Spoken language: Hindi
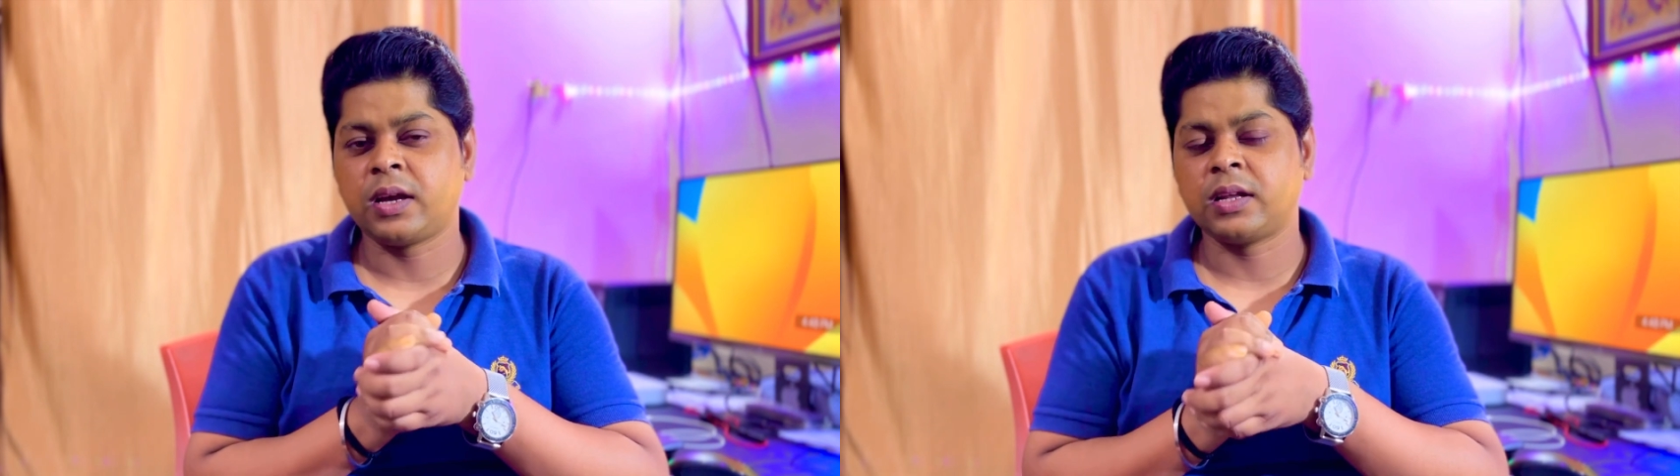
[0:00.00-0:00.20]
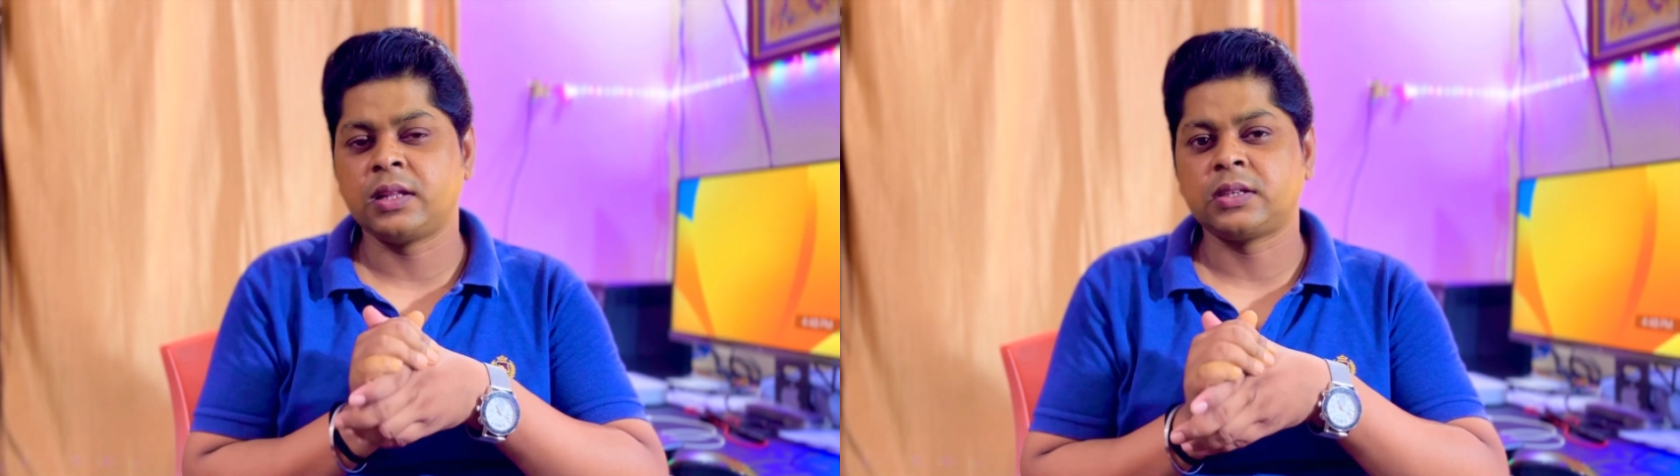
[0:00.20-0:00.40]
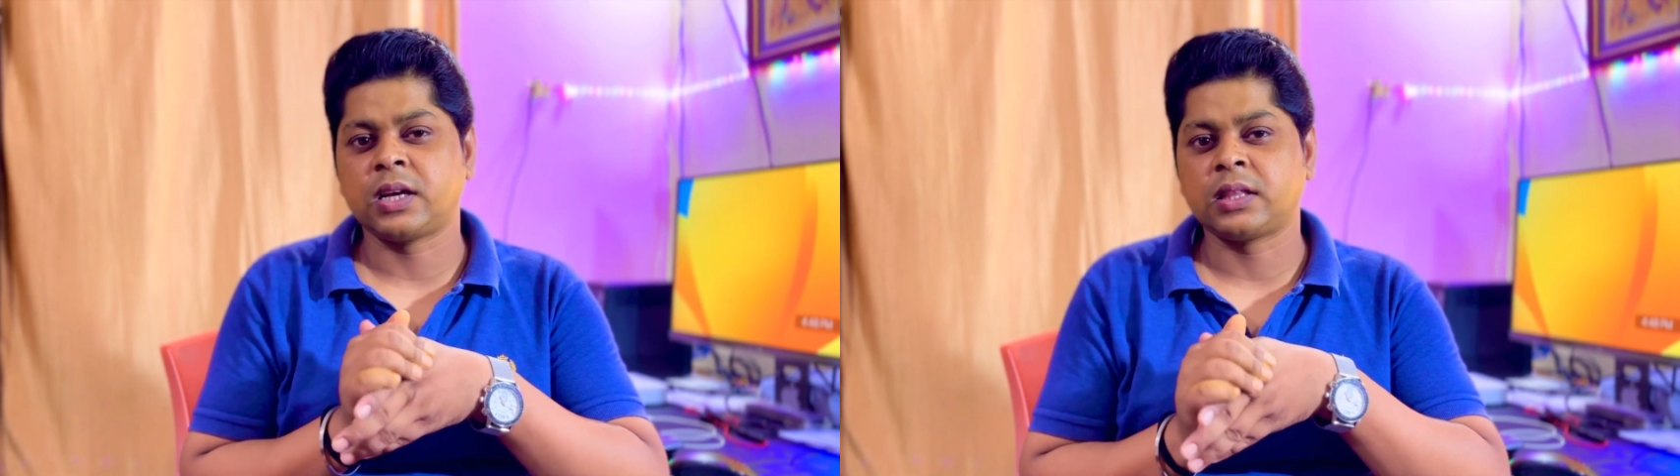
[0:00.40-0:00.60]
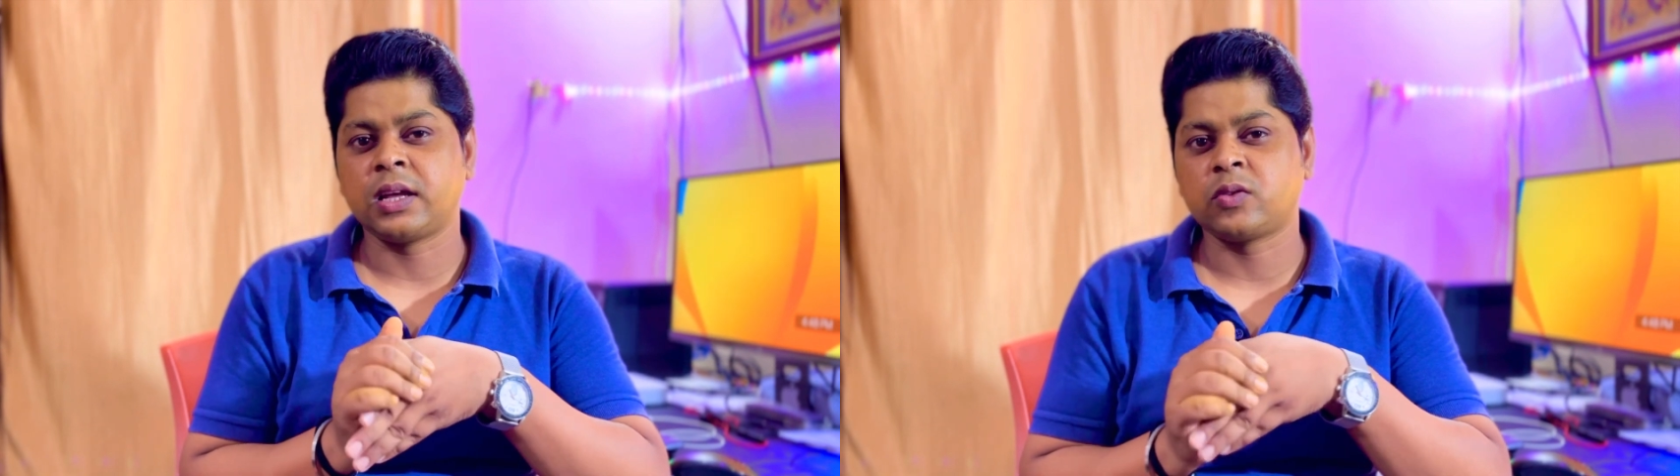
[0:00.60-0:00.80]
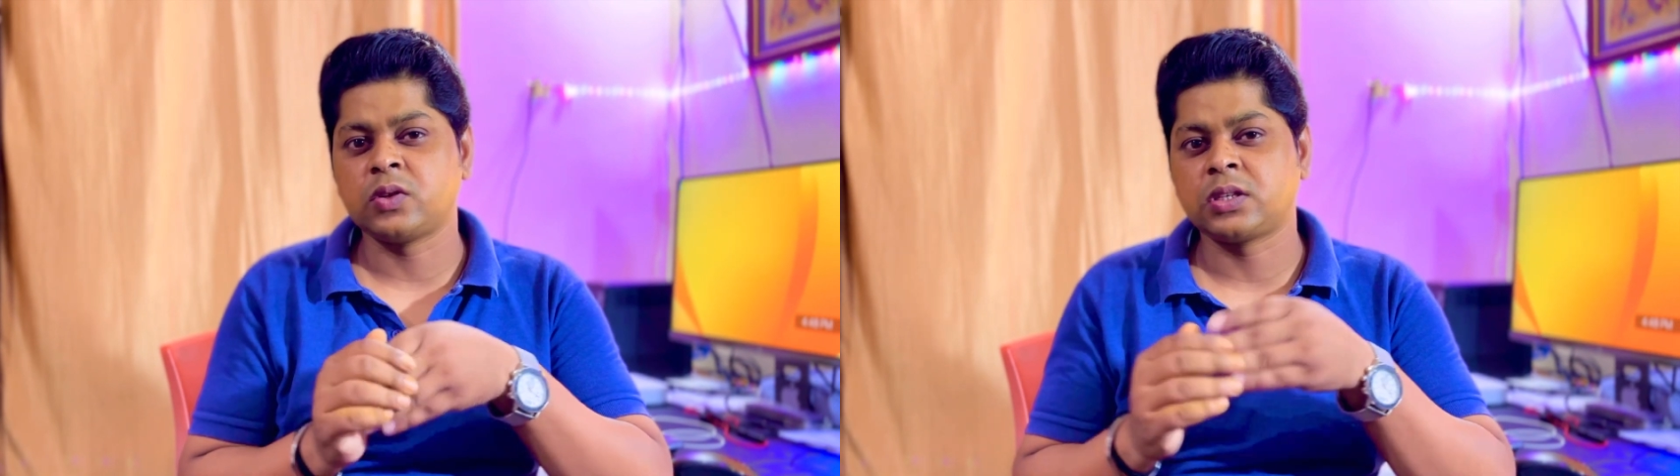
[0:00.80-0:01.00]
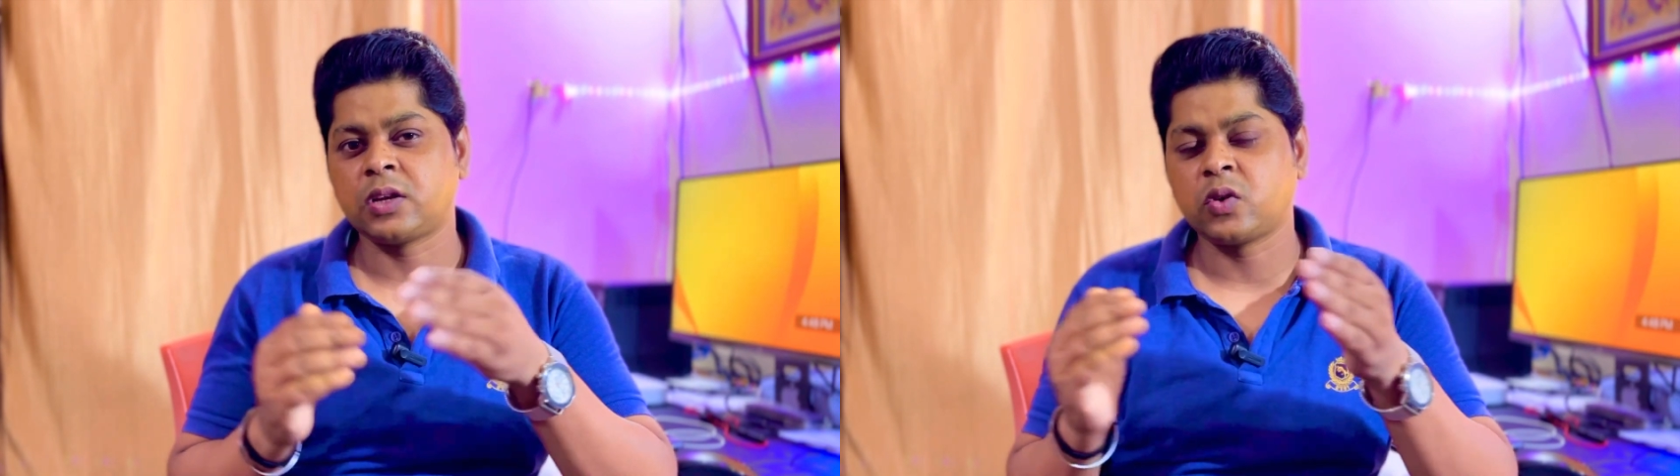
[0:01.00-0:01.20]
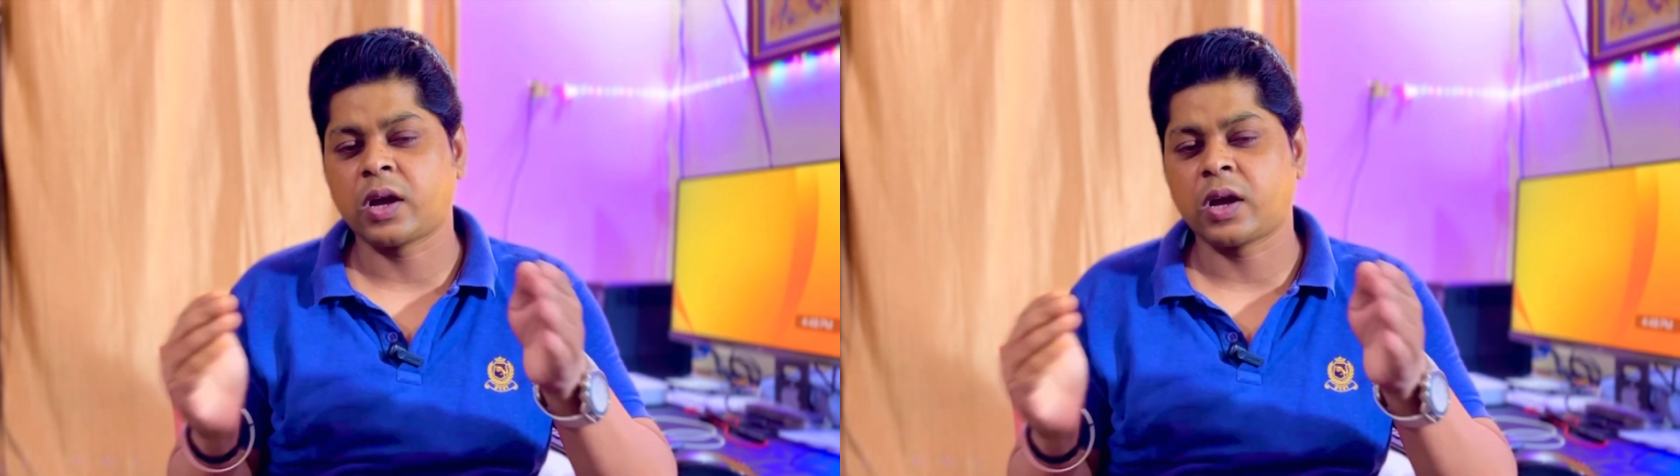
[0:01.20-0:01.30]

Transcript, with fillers: खरीदना चाहते हैं तो इसका जो